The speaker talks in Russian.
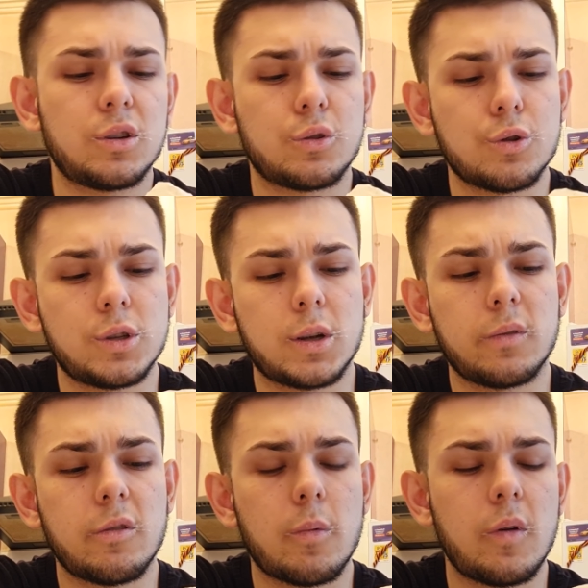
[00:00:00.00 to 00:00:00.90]

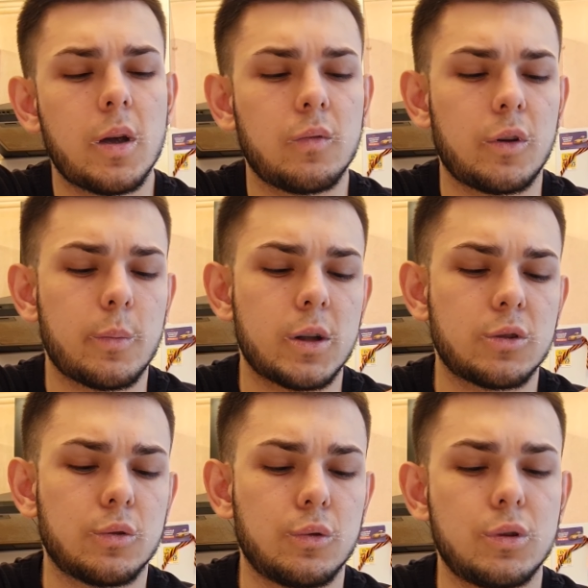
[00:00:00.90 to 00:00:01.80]
источников добавляю
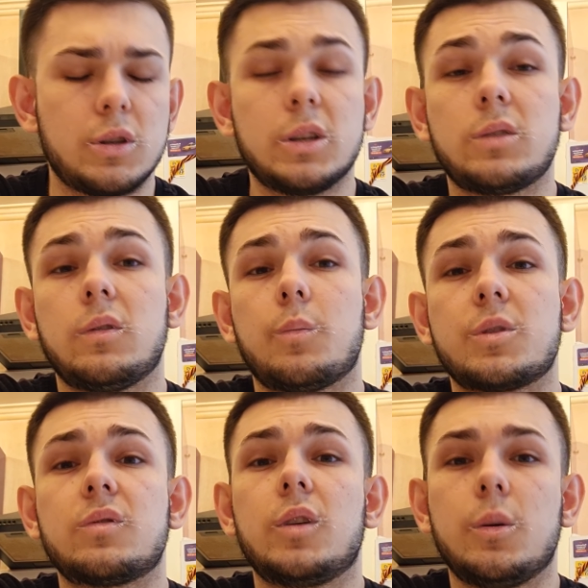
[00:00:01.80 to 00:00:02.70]
информацию, ну, естественно, по
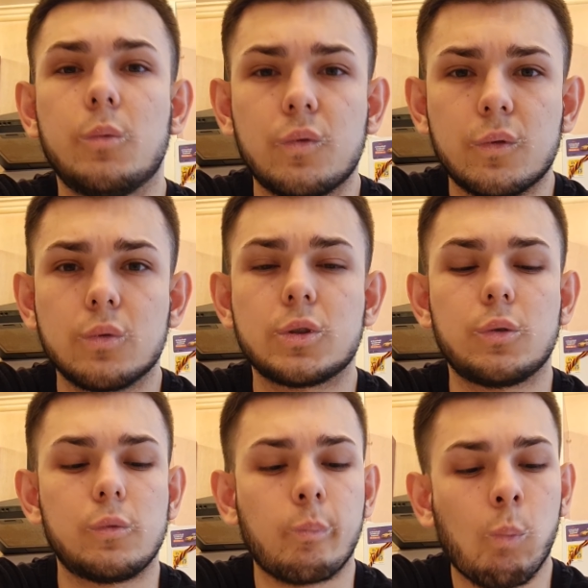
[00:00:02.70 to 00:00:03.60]
своему
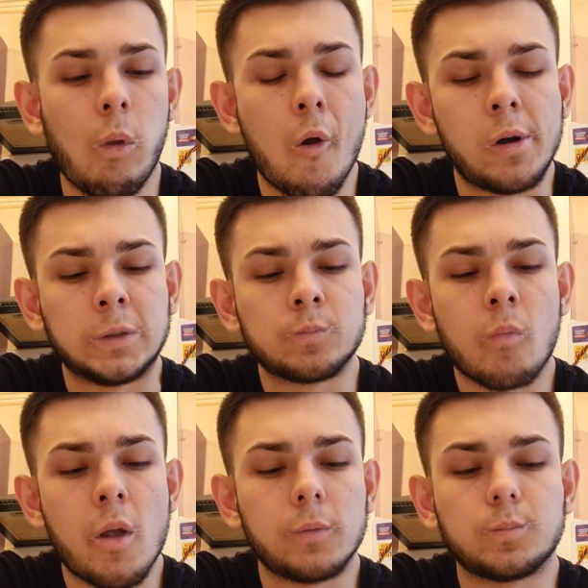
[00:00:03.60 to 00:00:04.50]
вкусу,
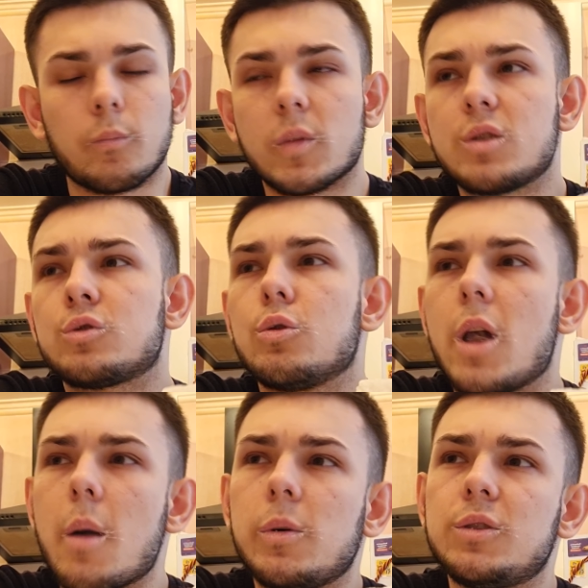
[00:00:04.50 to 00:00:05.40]
что
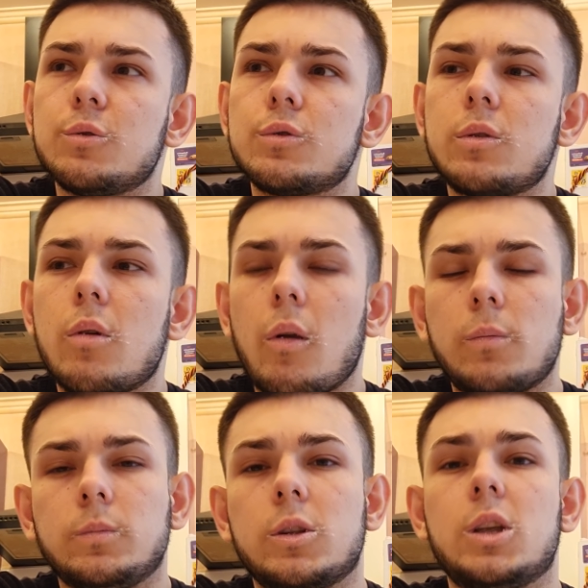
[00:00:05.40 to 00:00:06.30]
я
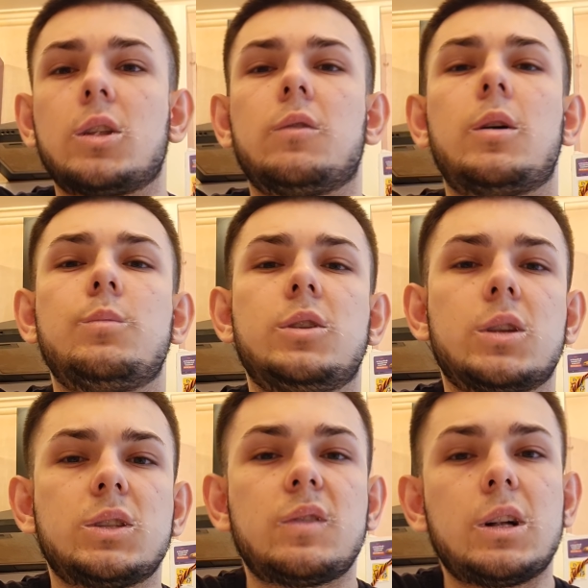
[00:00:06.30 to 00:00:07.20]
почувствовал, где-то вам не
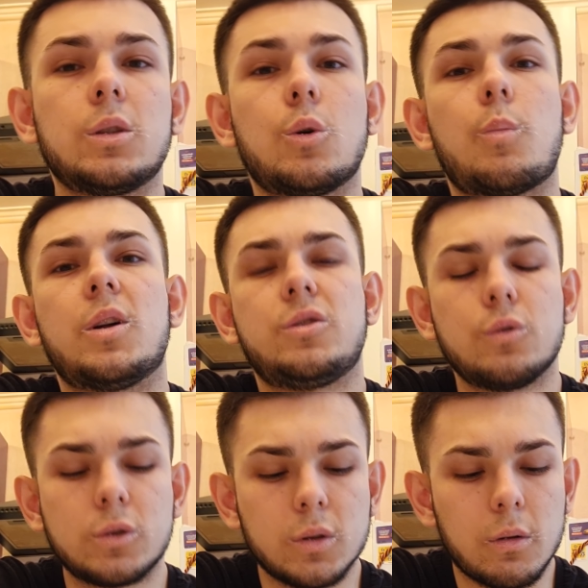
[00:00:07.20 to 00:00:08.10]
назвал, но
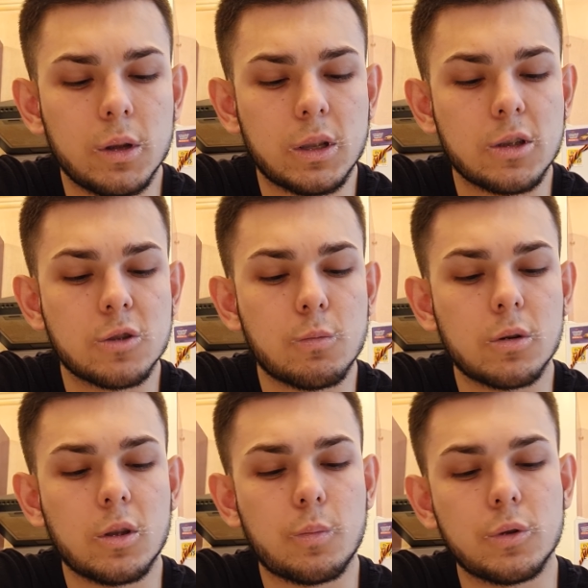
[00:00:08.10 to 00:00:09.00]
почувствовал это, не
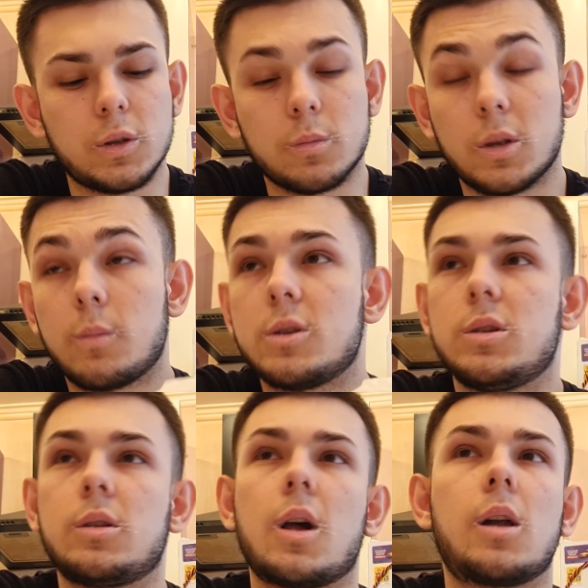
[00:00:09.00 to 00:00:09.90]
смог, допустим,
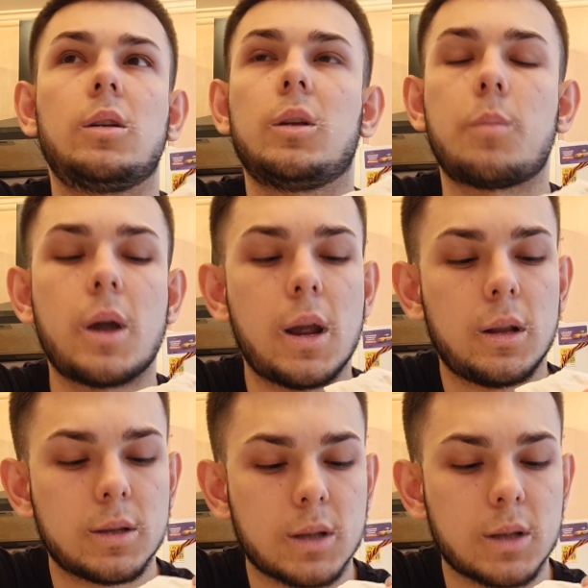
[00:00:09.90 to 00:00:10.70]
сообразить, как это правильно